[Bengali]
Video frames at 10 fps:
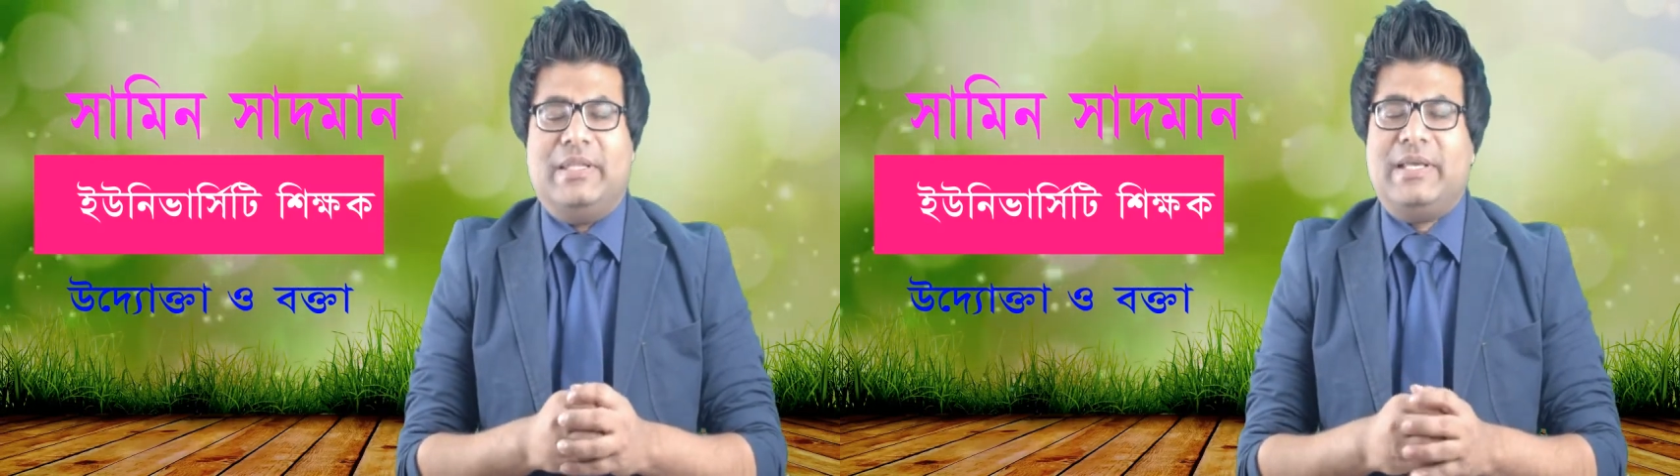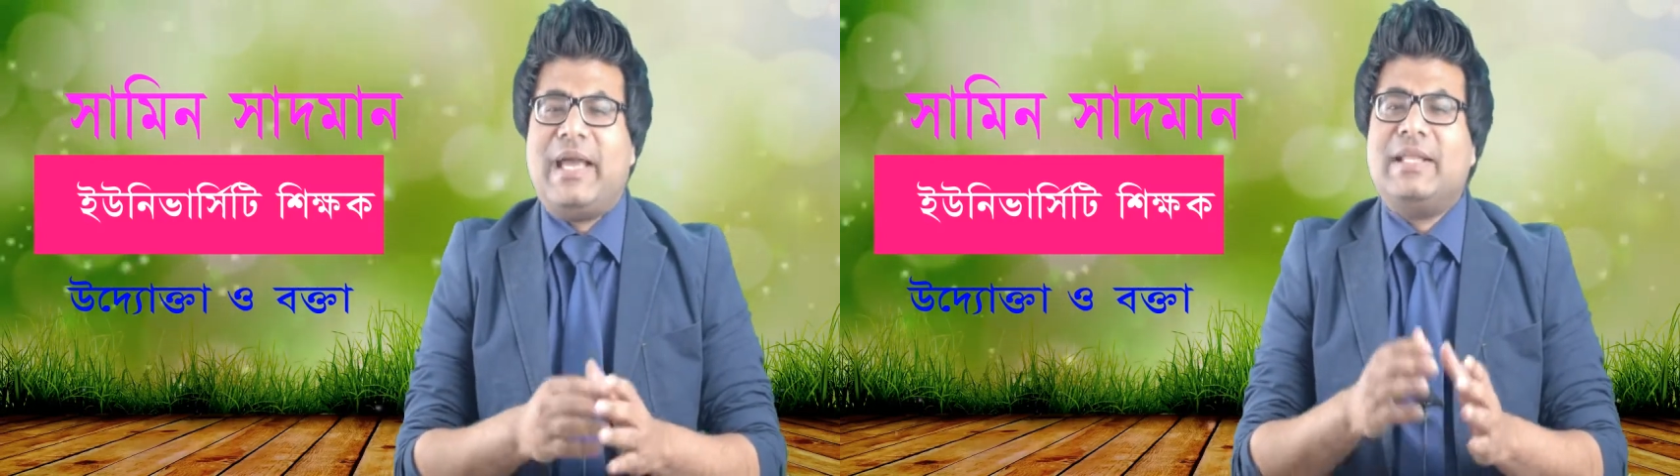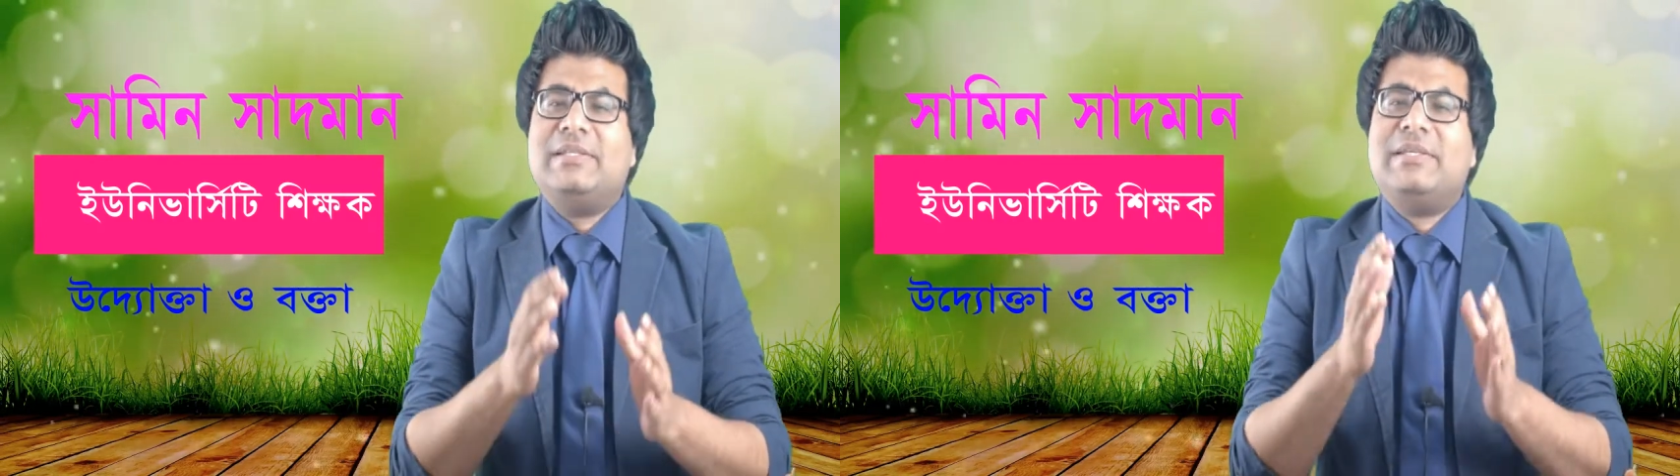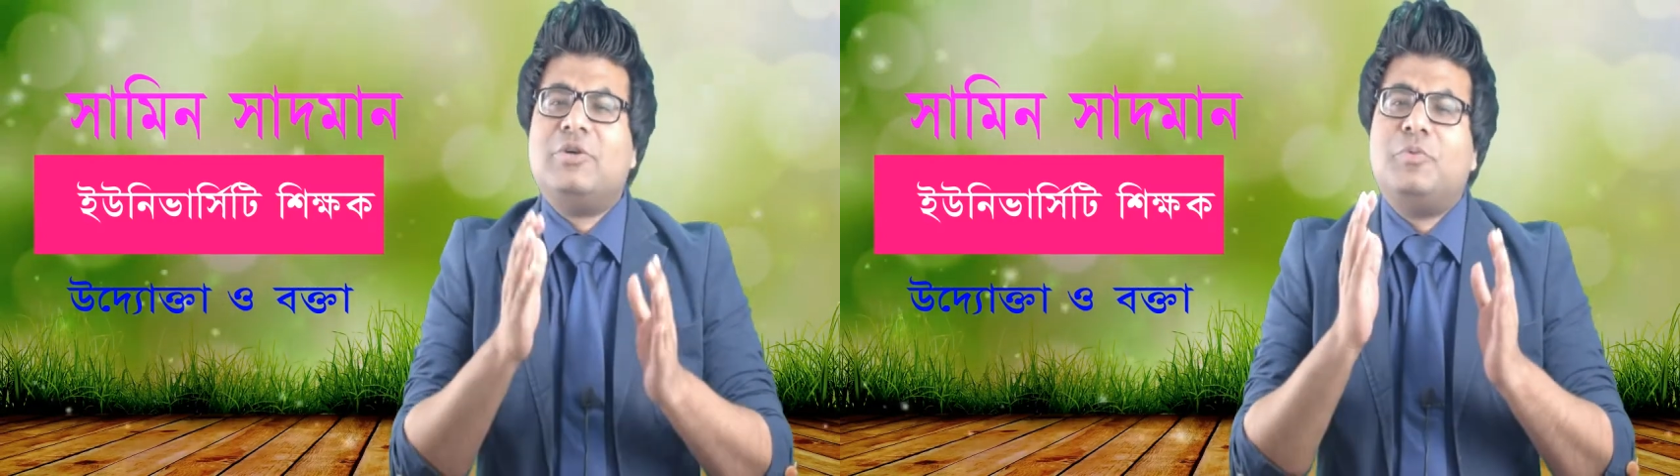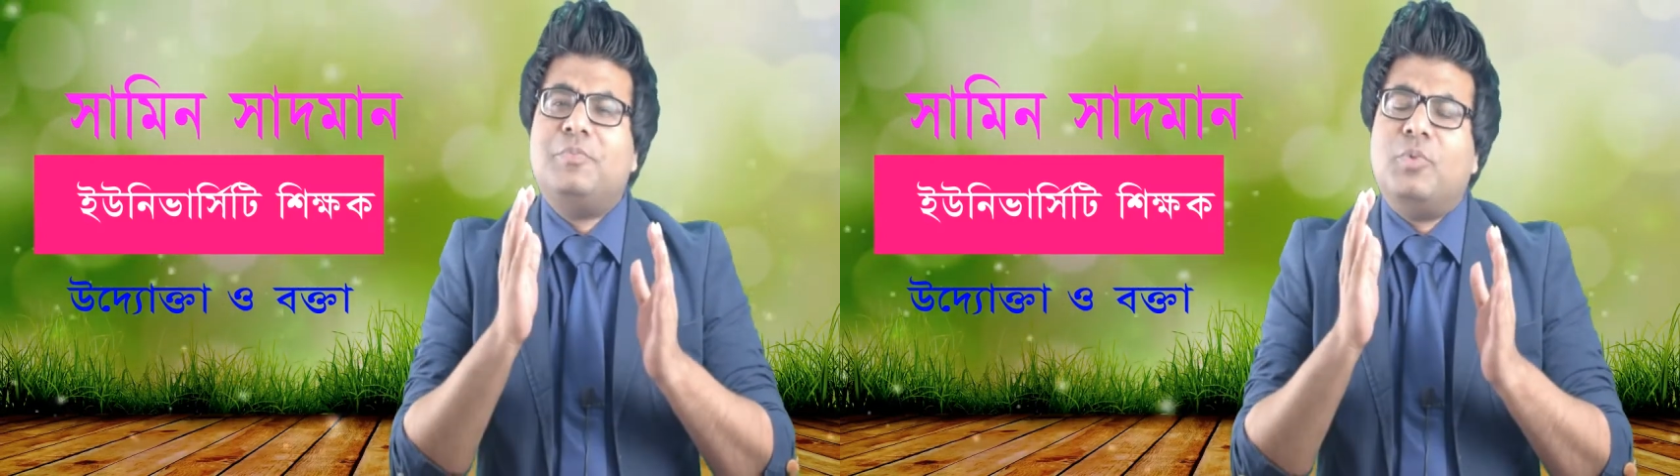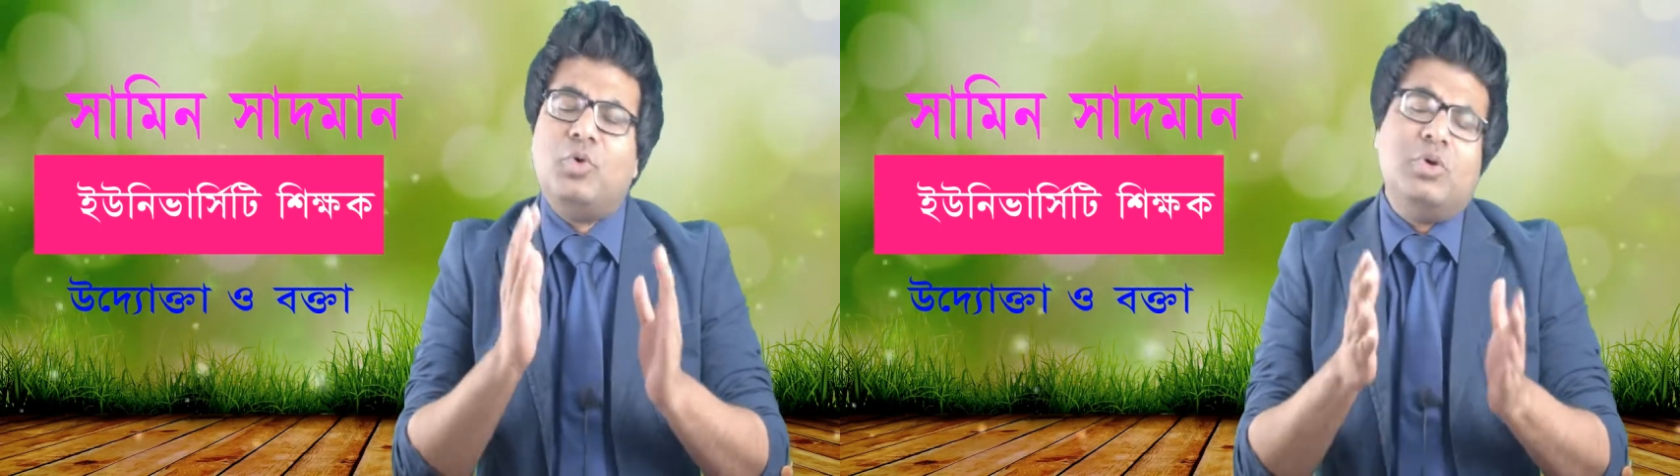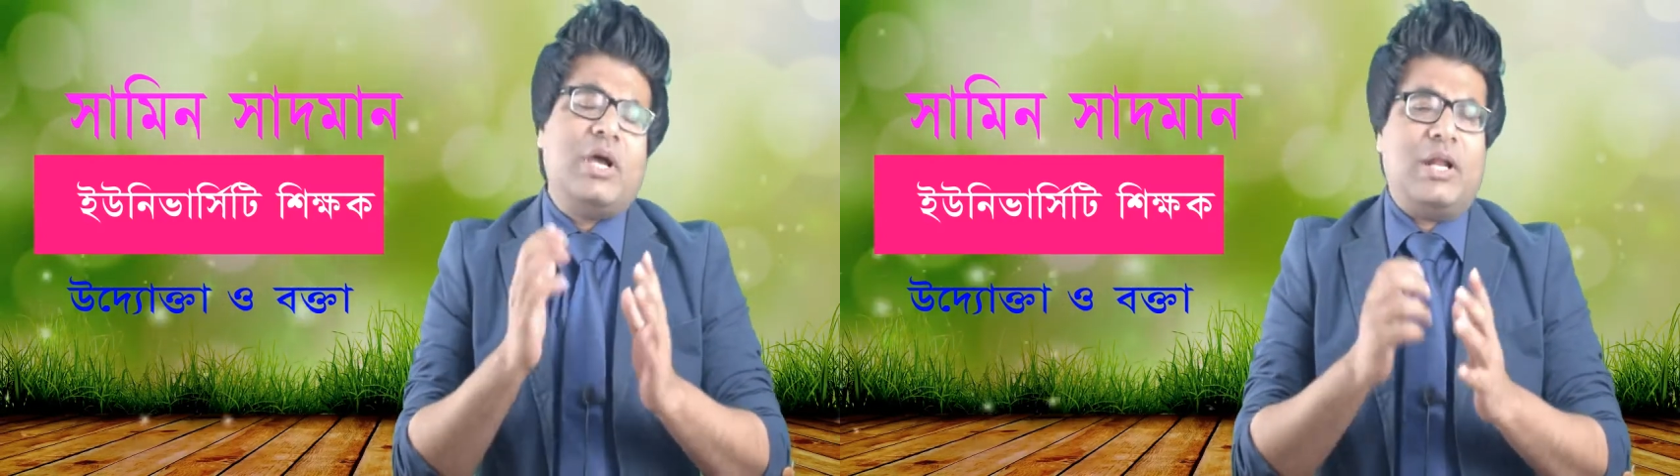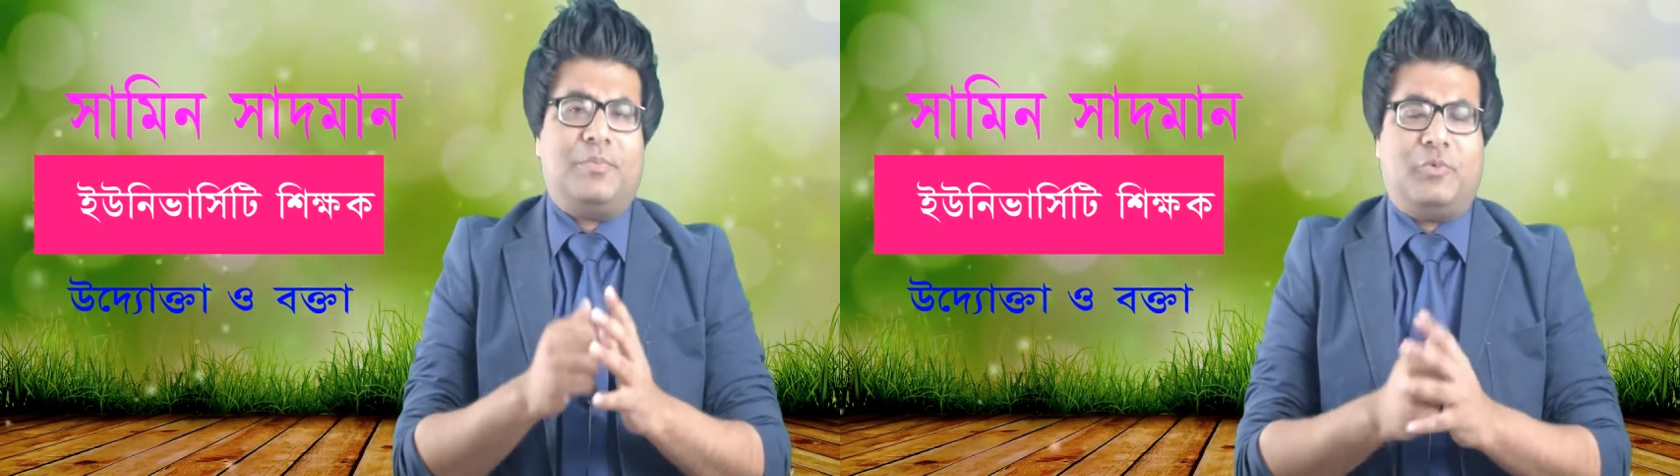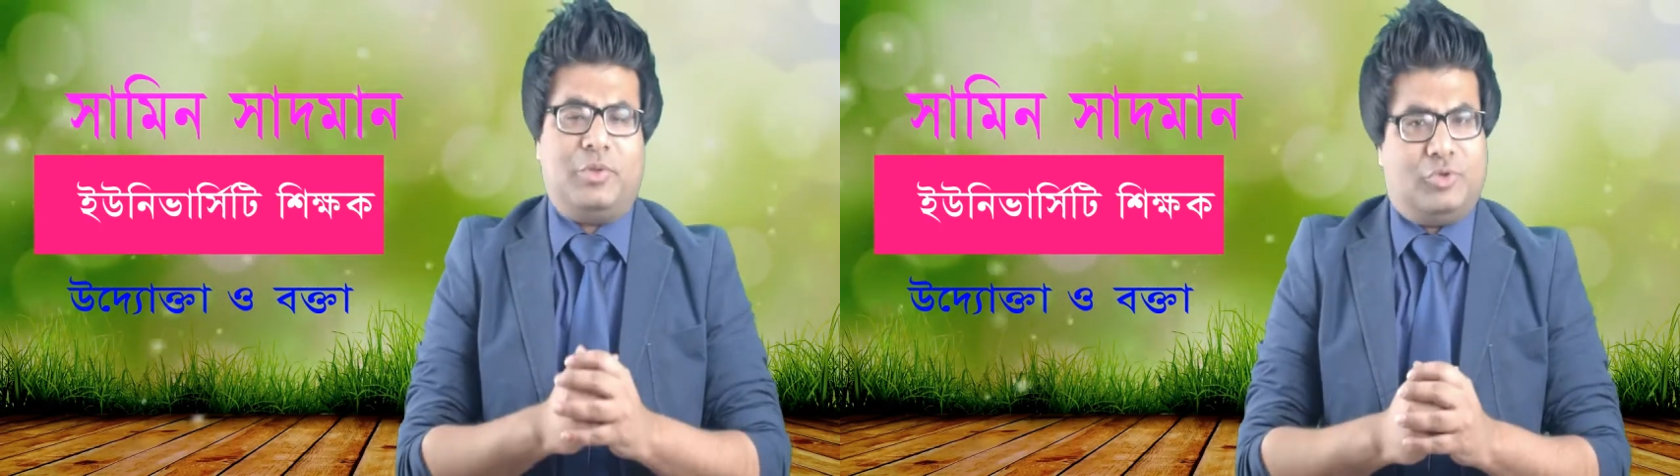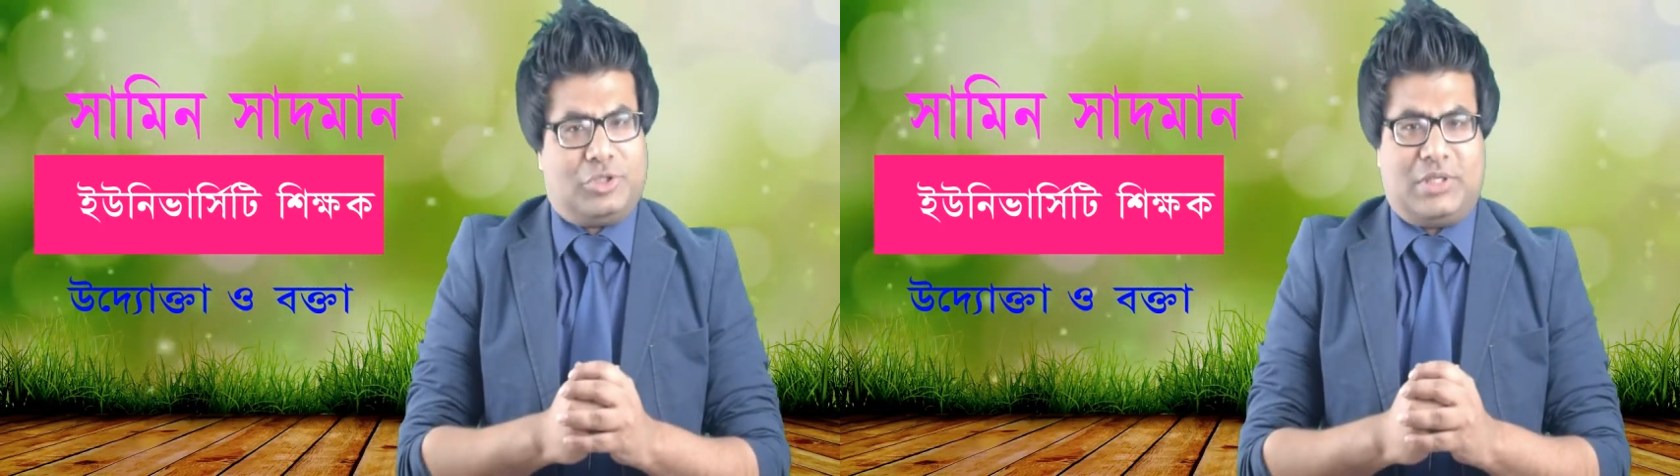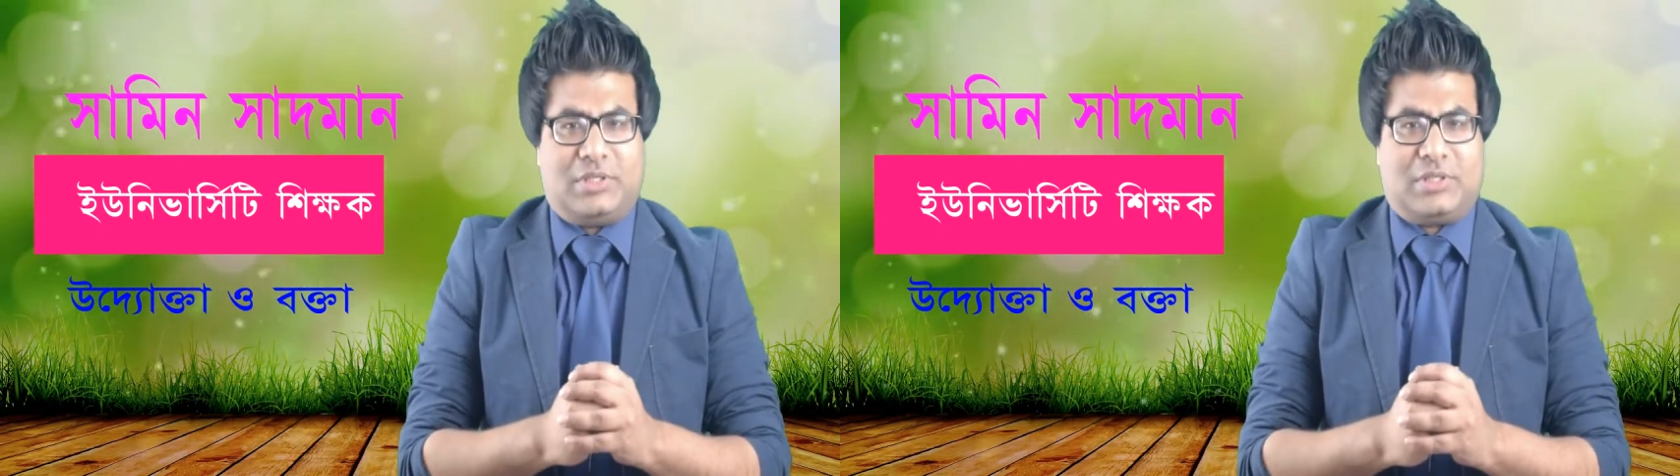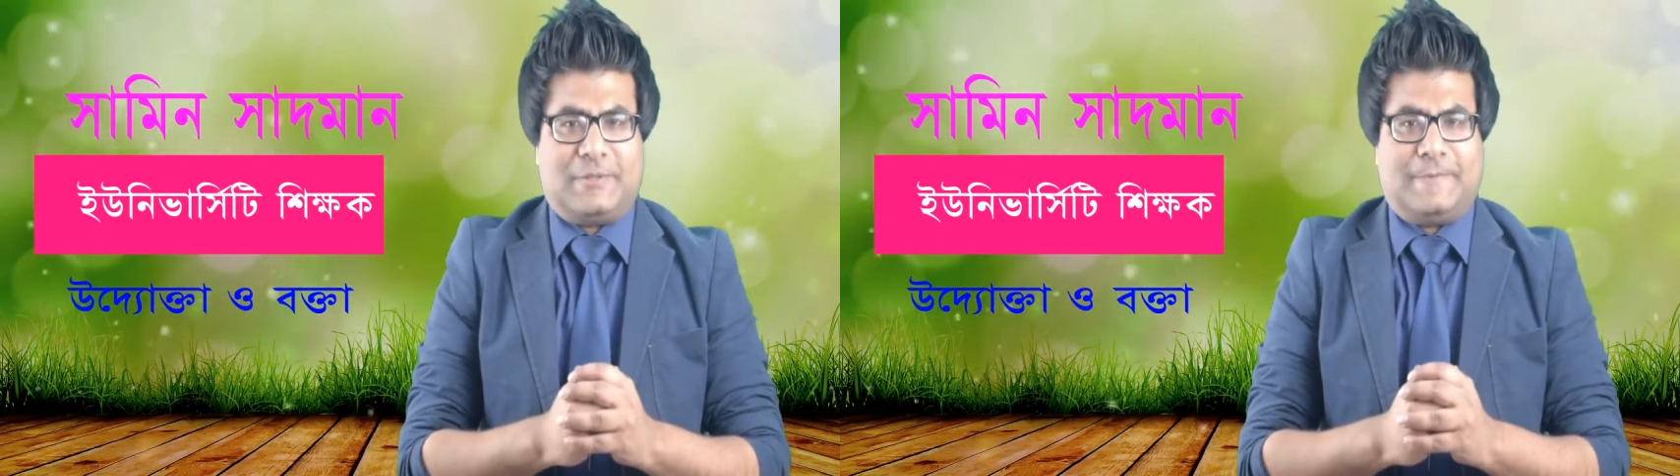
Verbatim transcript: দেখে একদিন সে খুব মন খারাপ করে বসে আছে